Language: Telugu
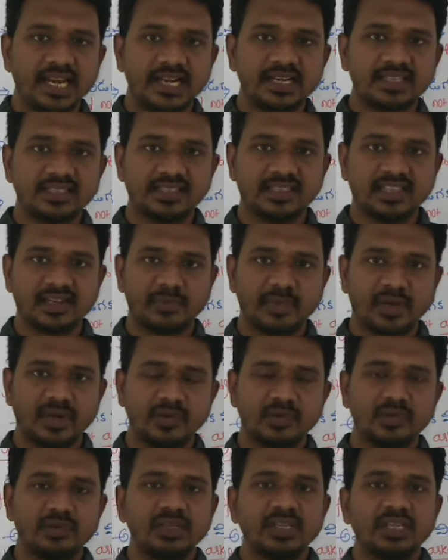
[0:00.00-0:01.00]
ఇలాంటి
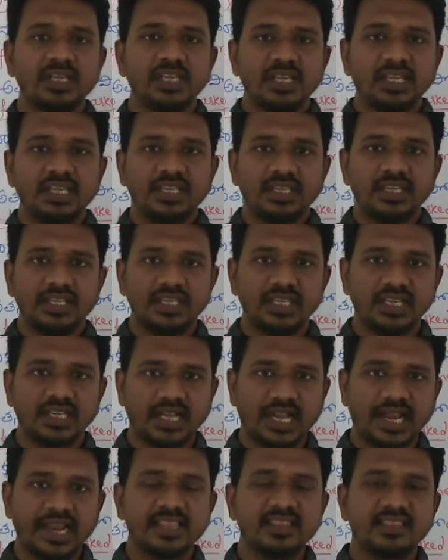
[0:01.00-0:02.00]
సందర్భాల్లో
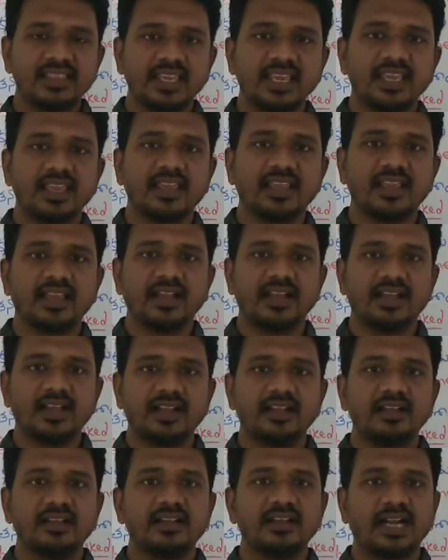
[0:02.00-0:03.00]
అయితే
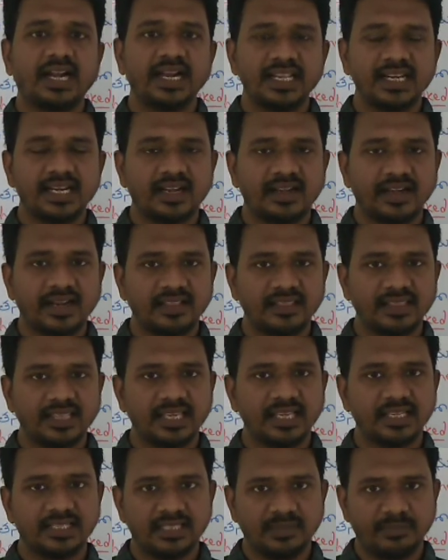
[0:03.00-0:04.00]

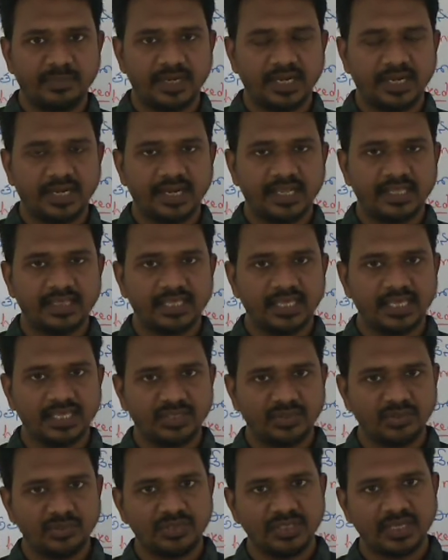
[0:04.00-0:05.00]
అడిగినట్లయితే చెప్పినట్లయితే
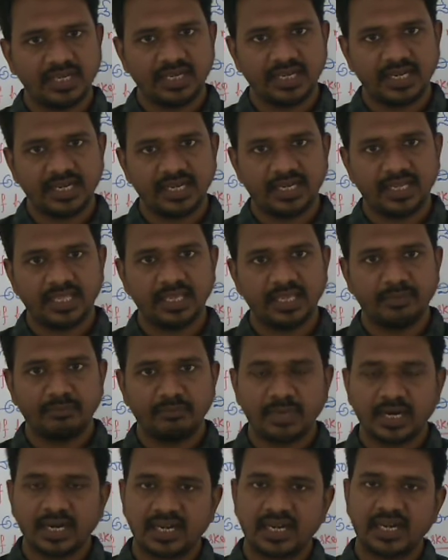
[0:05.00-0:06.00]
చూసినట్లయితే
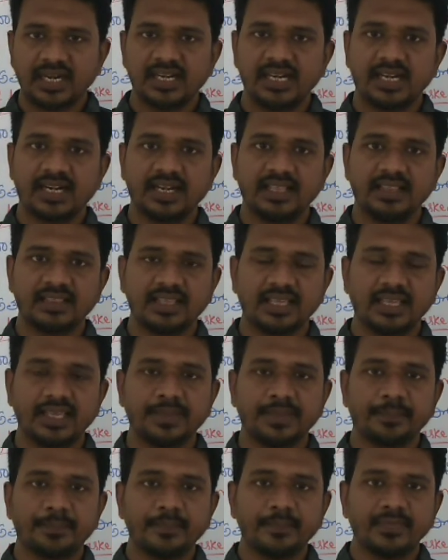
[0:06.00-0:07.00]

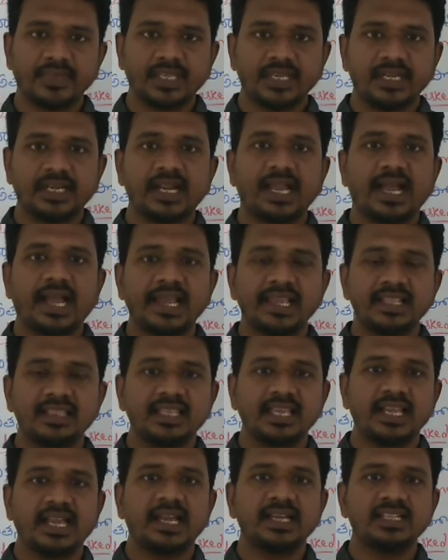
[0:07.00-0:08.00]
మాట్లాడినట్లయితే ఇట్లా
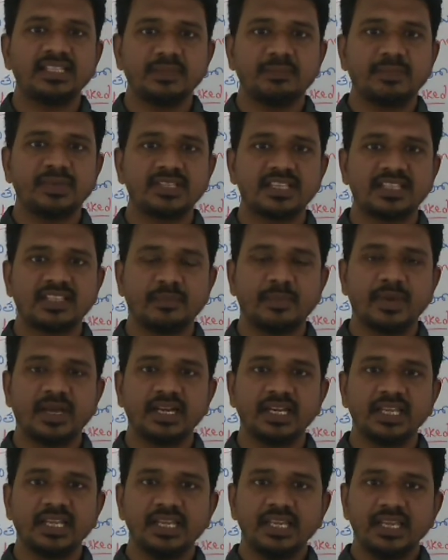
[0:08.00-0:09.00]
అయితే అని చెప్పే
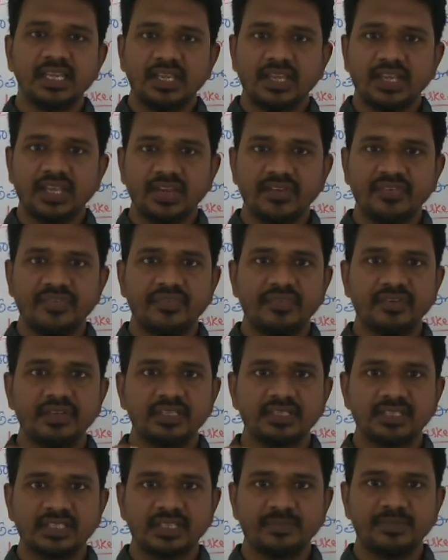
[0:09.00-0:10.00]
సందర్భాన్ని ఇఫ్
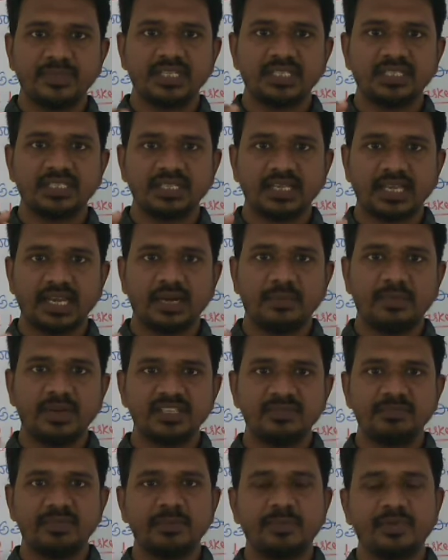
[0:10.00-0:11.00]
సబ్జెక్ట్ హ్యాడ్
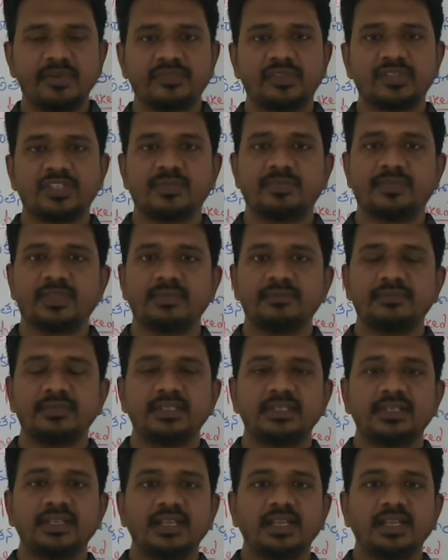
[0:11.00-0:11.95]
ప్లస్ పీపీఎఫ్తో చెప్తాం